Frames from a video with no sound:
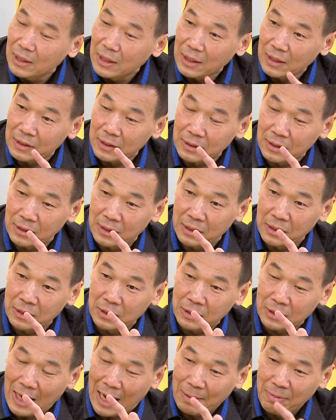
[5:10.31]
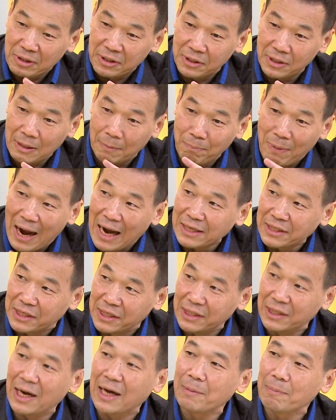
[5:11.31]
嗯，你台北市的八
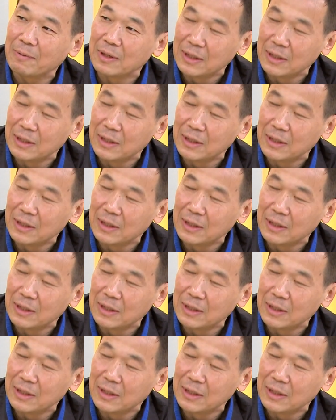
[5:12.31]
席，你要